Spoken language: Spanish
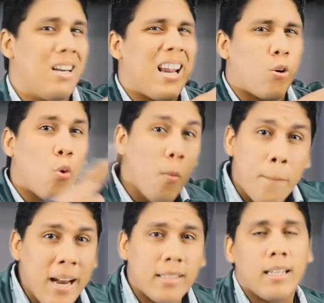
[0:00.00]
le
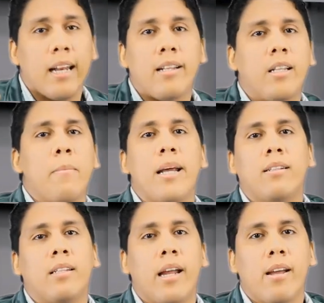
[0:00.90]
cumple
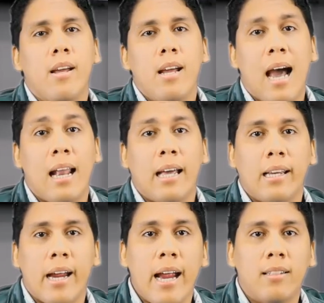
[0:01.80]
excelentemente a la
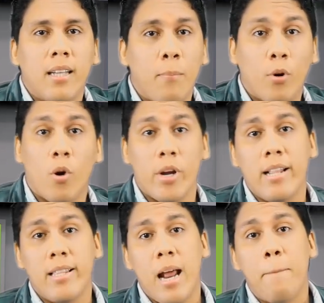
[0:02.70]
dirigencia, porque hoy
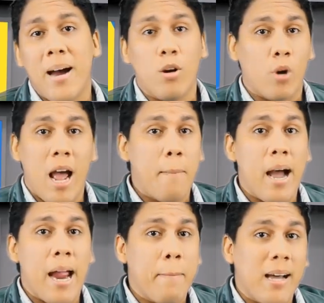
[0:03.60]
en día el
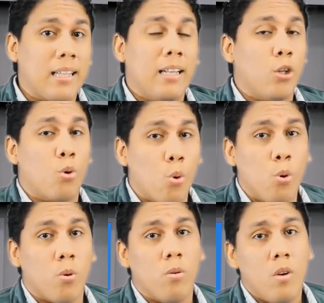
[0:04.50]
panorama es bastante
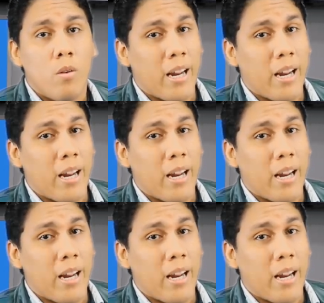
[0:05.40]
oscuro.